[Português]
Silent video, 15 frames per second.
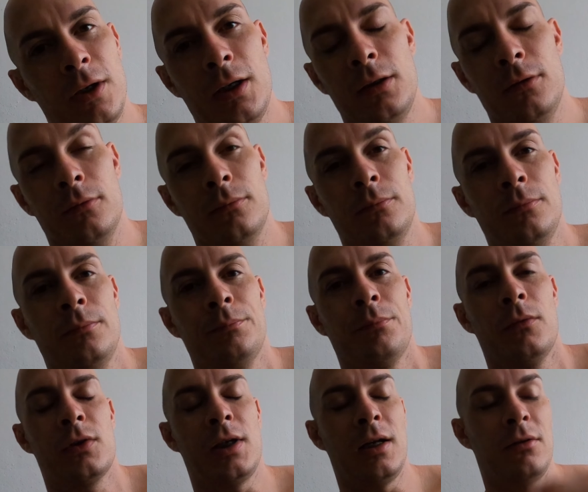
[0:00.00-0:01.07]
falar não.
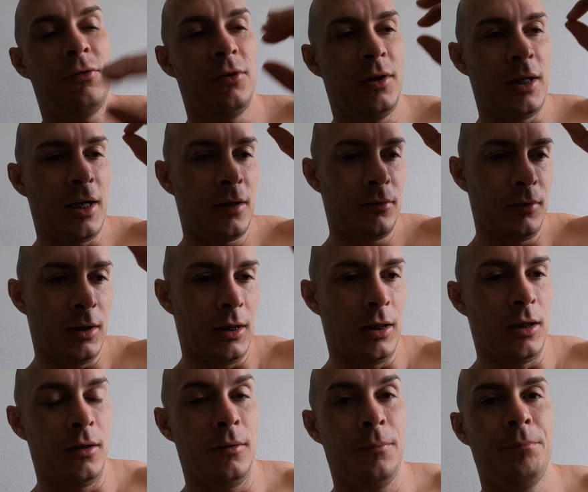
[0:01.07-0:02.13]
Os caras ficaram
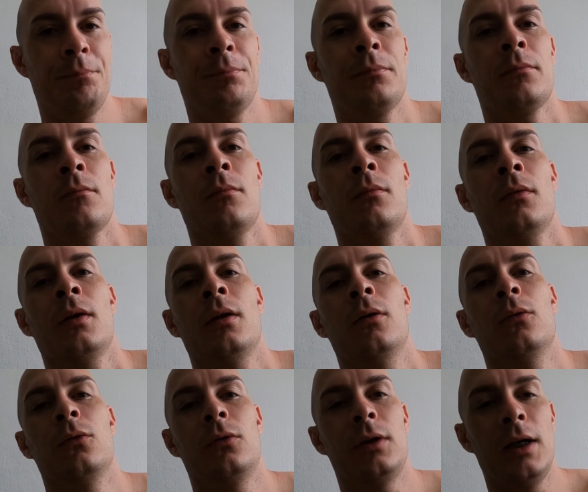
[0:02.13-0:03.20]
lá.
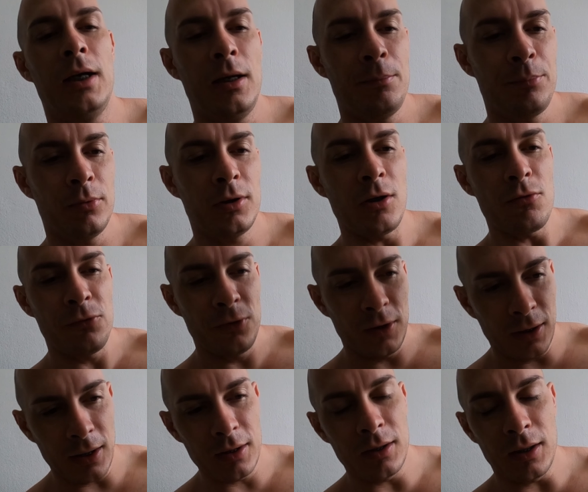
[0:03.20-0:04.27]
O tempo que eu
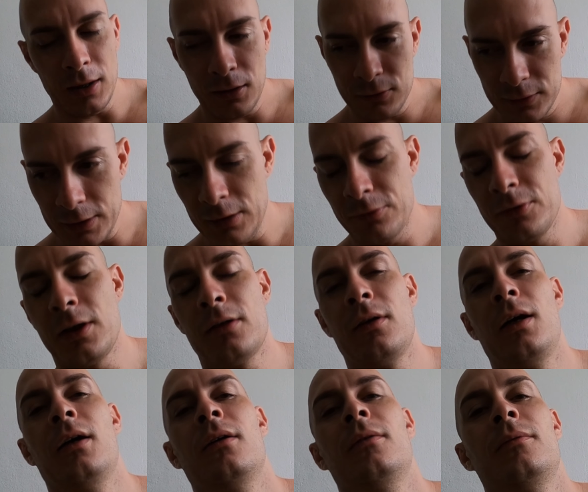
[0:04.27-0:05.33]
fiquei lá, os caras ficaram
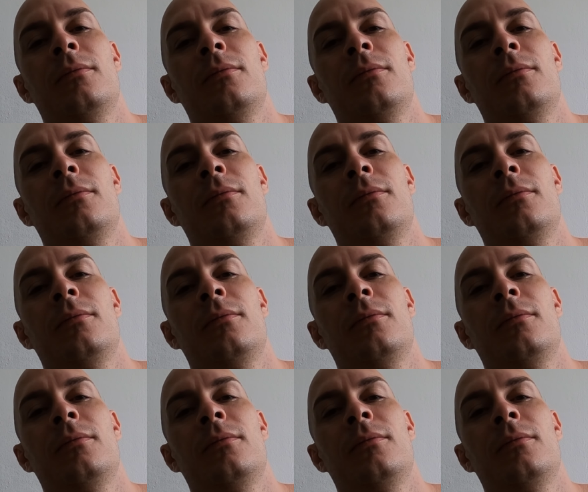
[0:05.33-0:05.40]
lá.